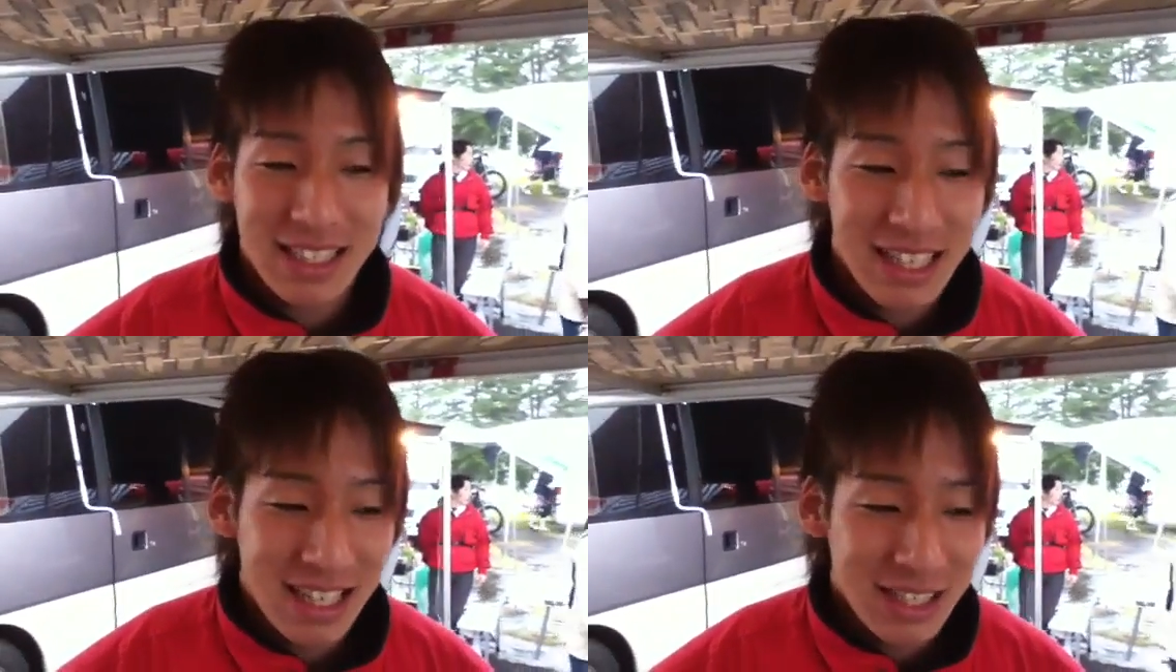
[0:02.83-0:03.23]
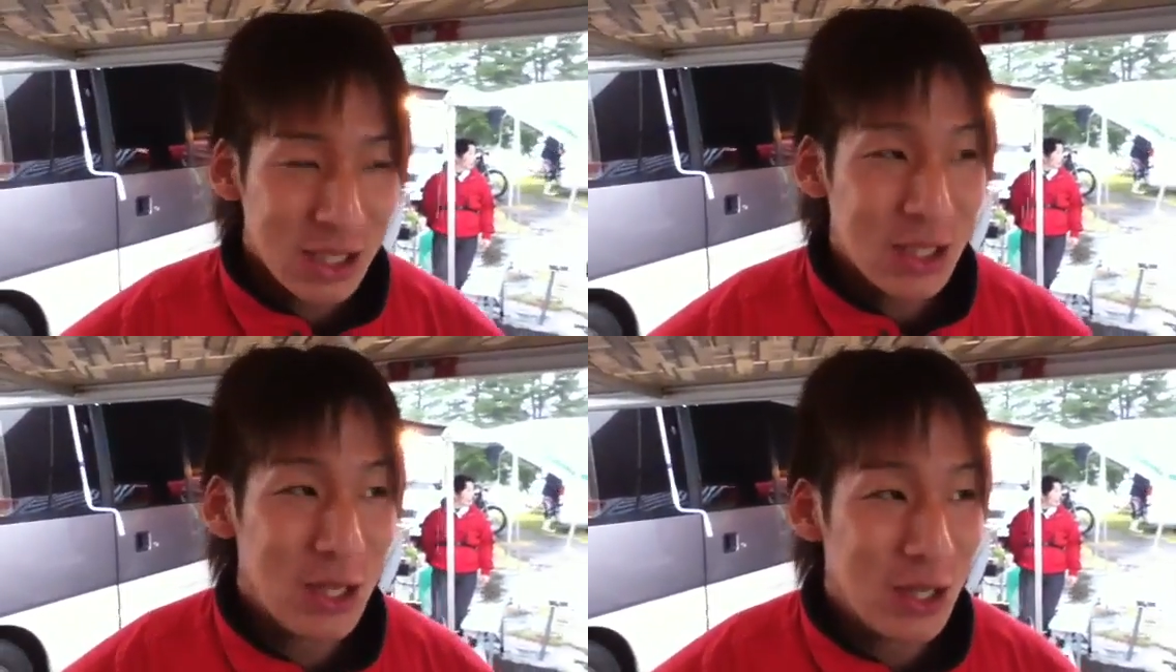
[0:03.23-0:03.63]
明日
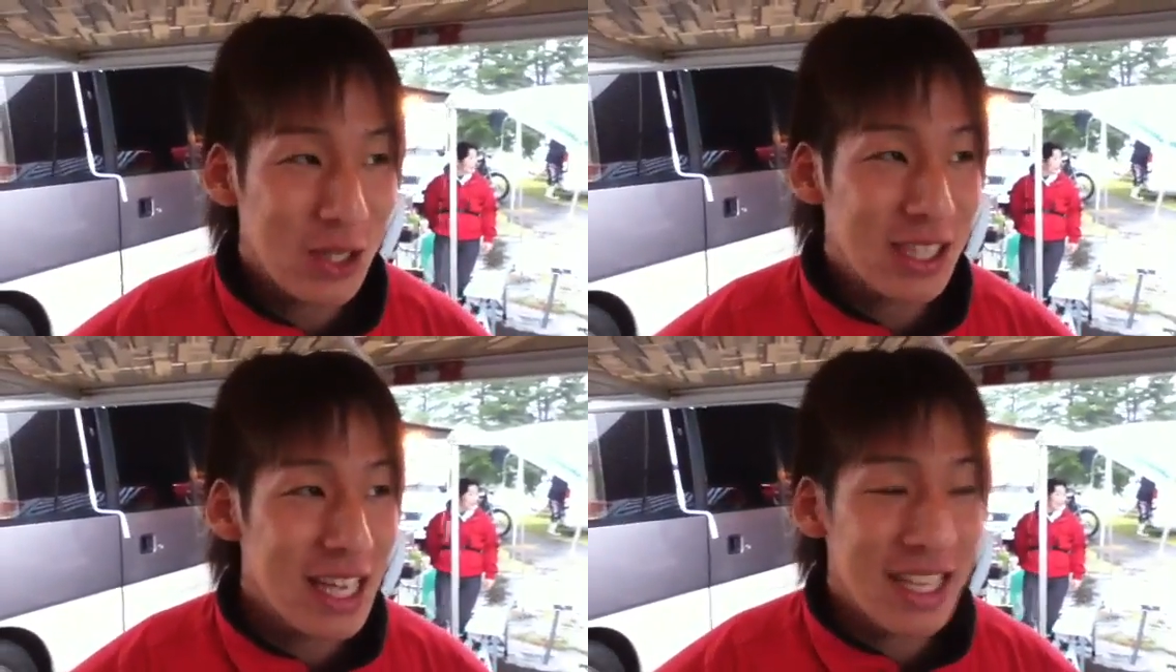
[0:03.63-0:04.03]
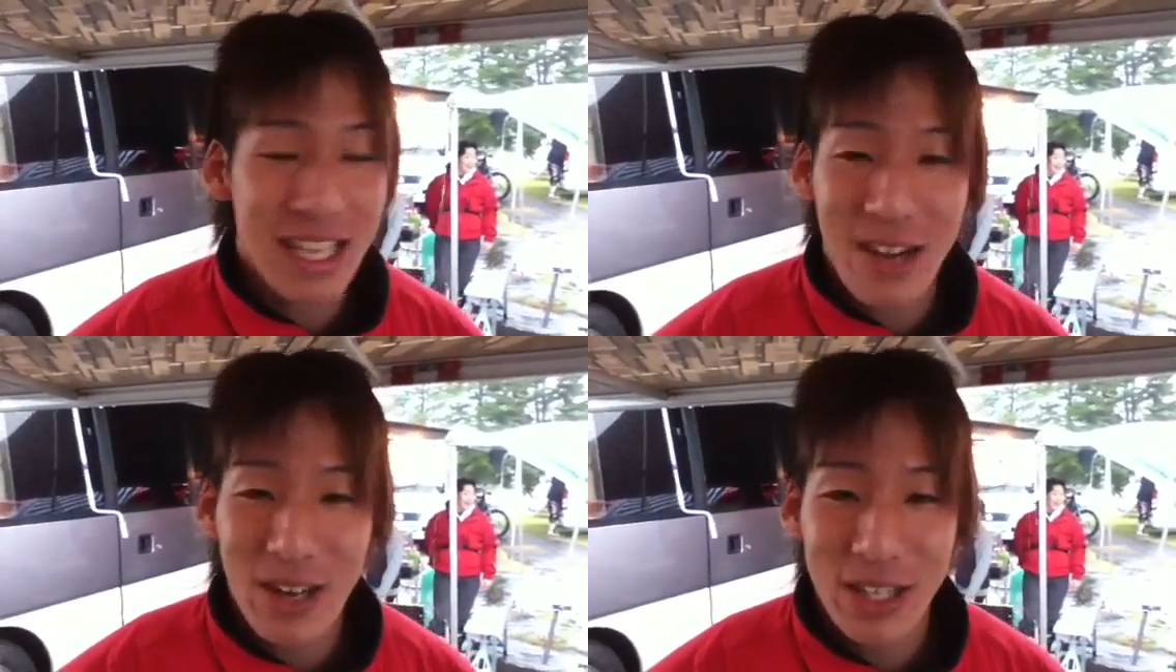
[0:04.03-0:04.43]
ちょっと天気
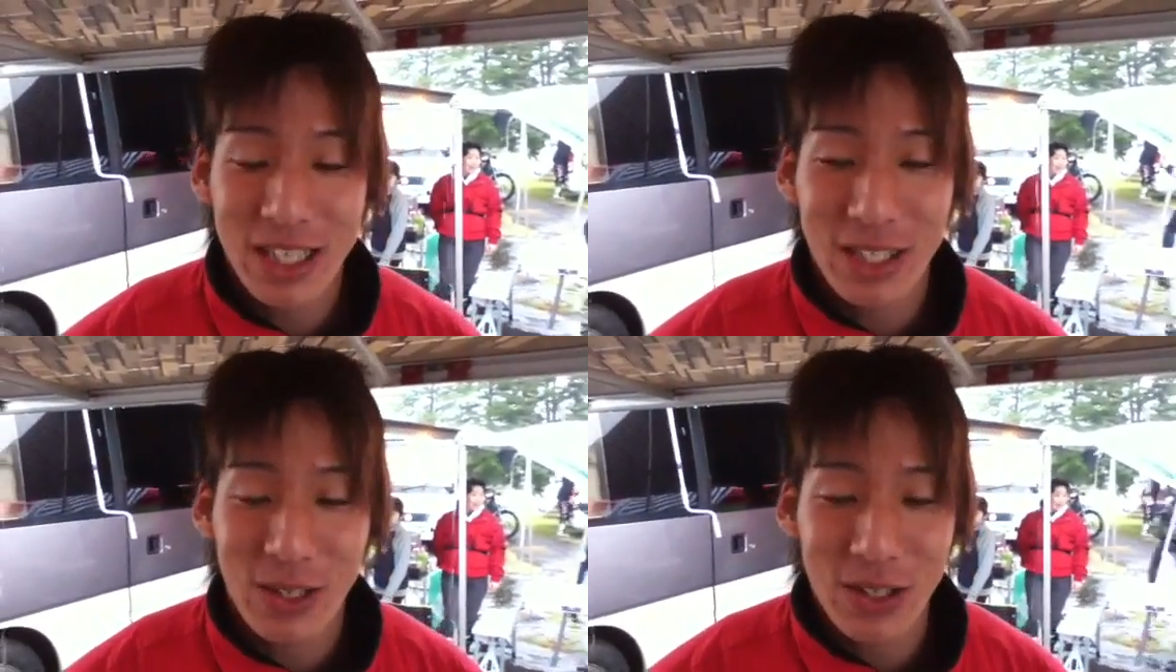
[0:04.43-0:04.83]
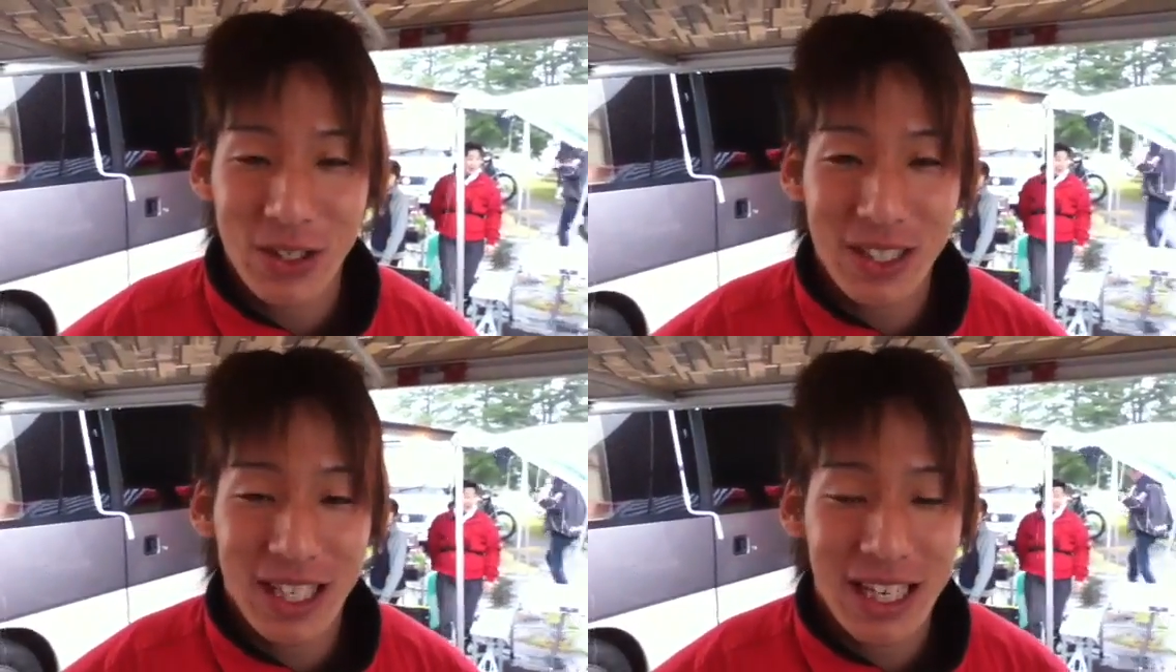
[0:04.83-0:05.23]
が悪い
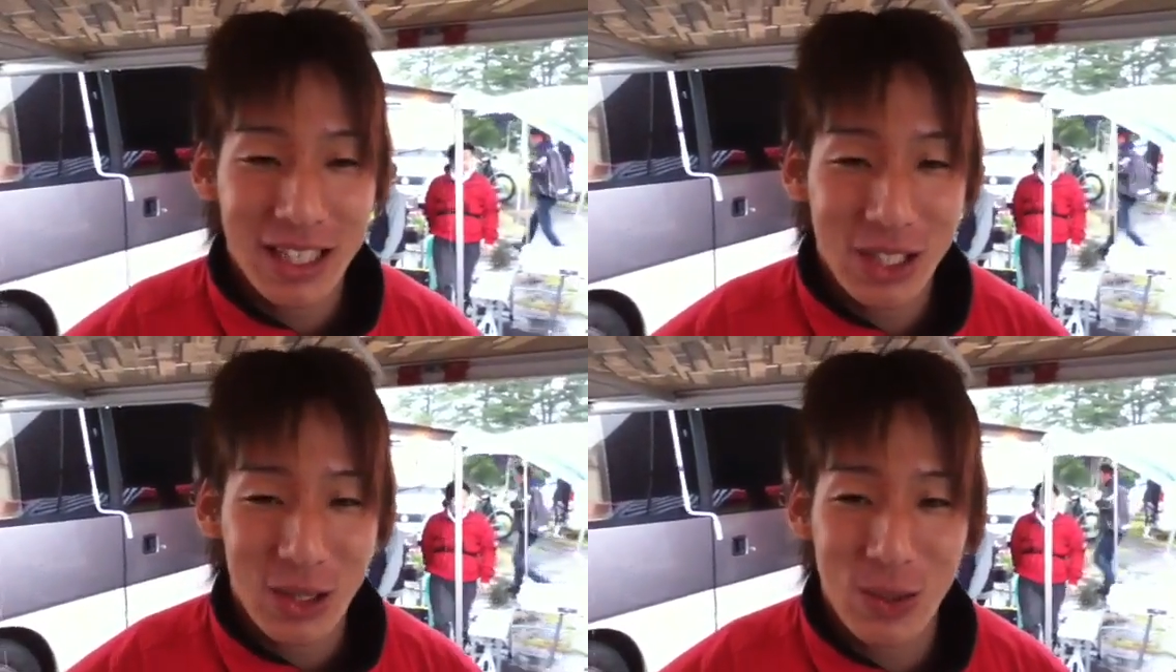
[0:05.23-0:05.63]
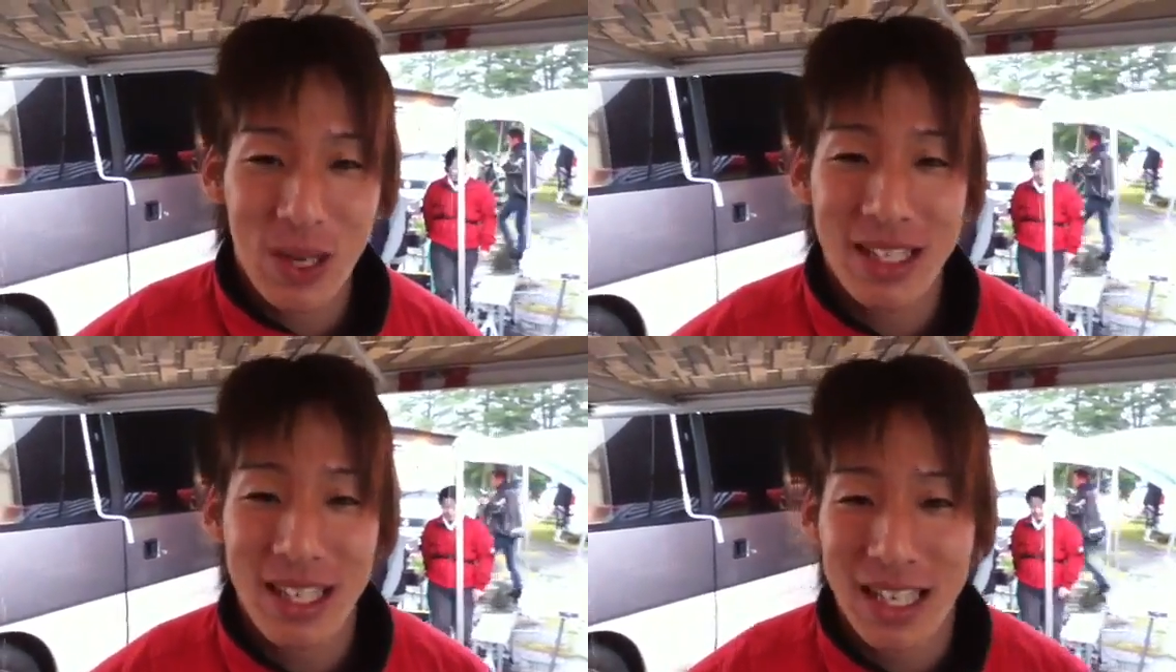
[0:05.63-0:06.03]
のでちょっと不
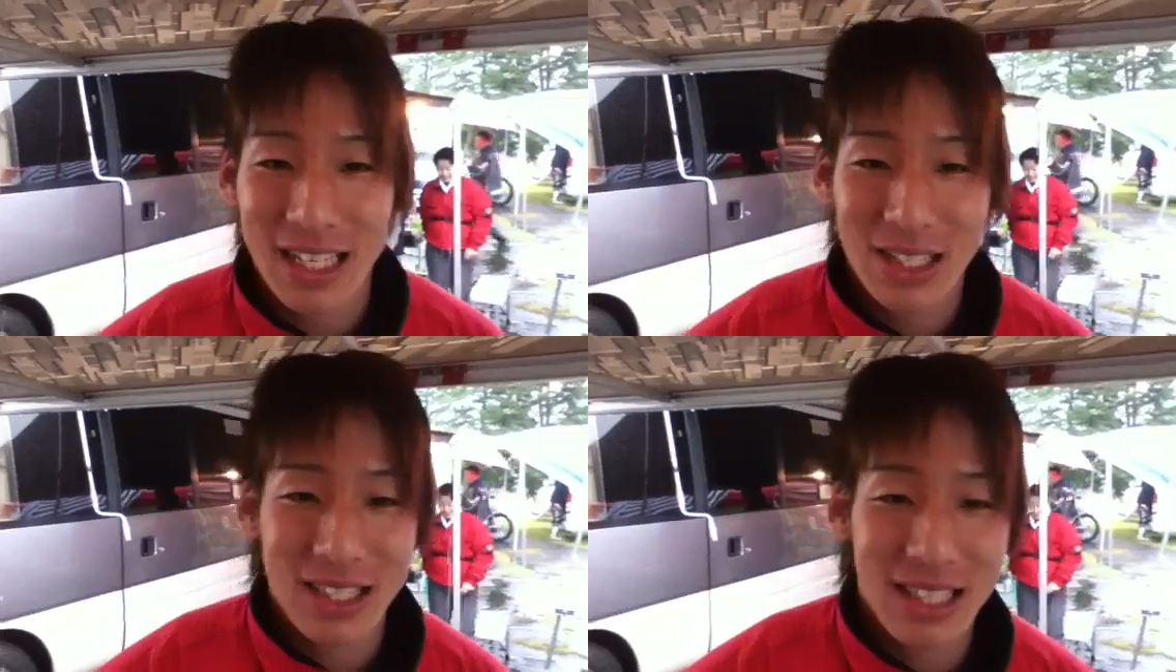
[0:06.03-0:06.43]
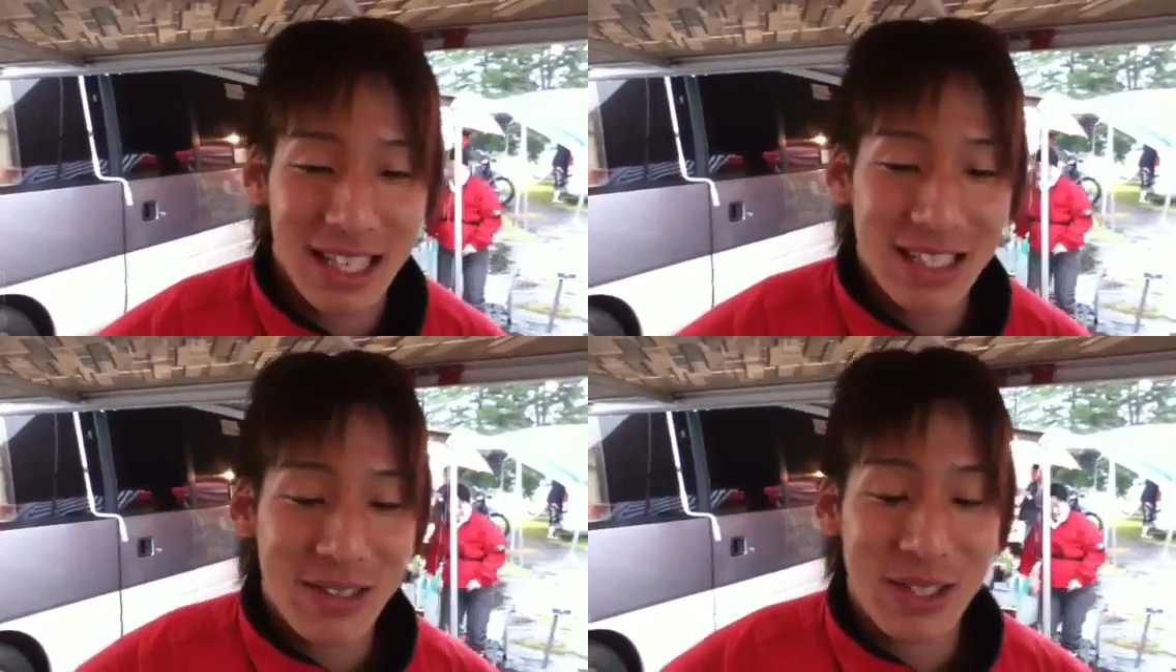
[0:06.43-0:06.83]
安な
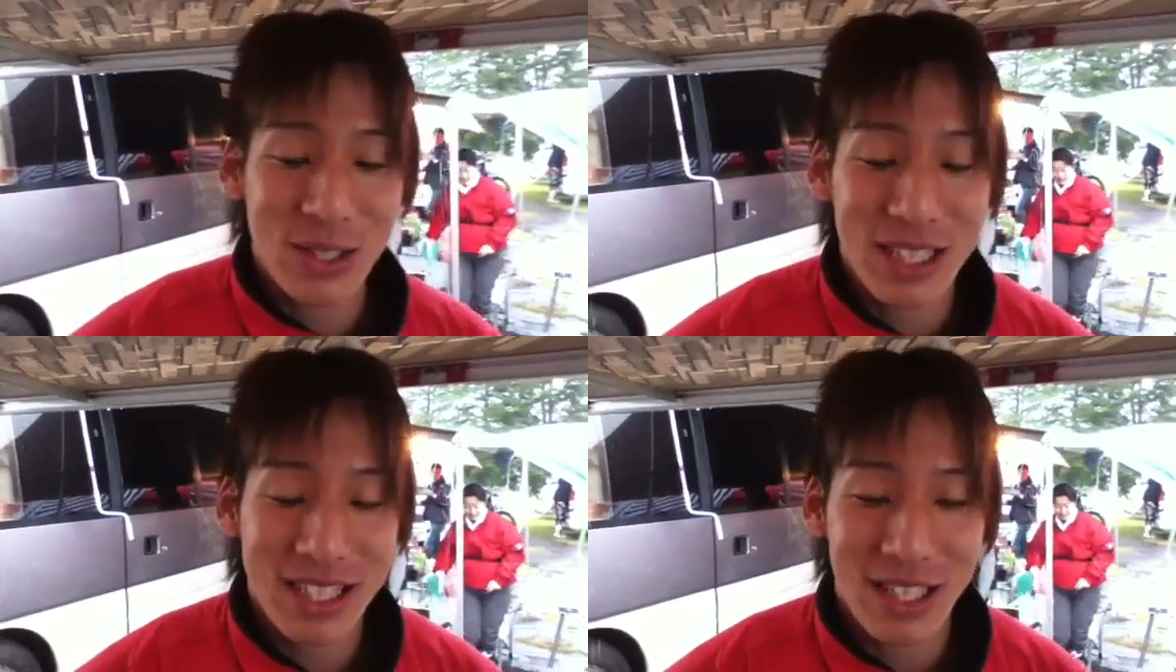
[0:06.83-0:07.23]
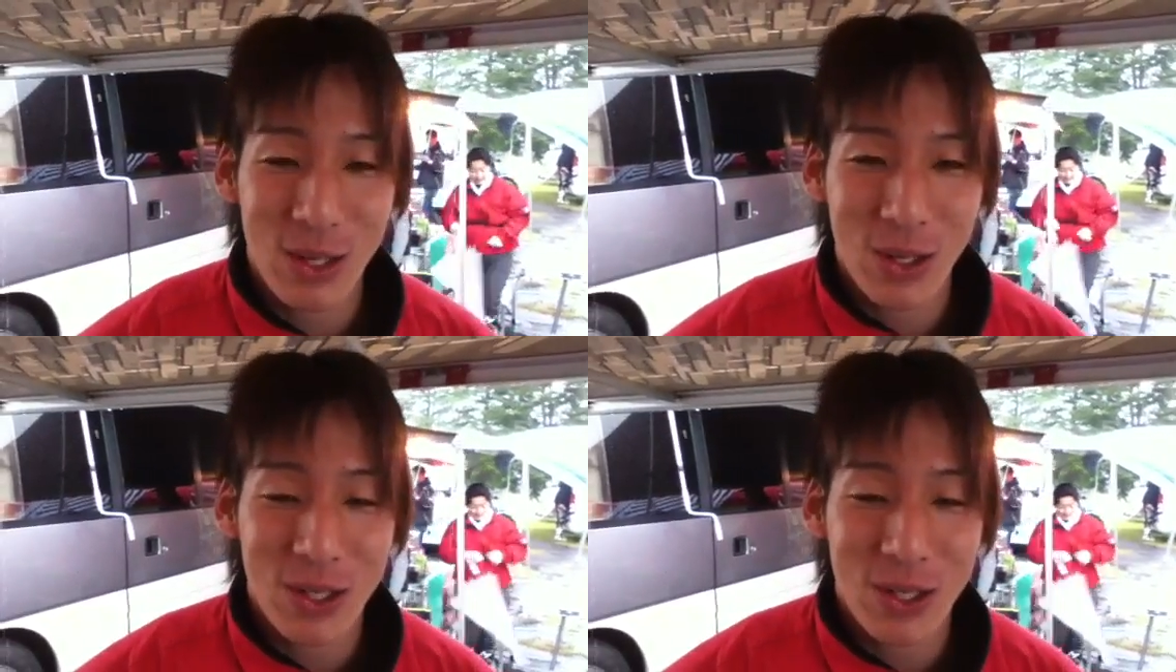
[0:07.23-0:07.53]
感じはするんですけど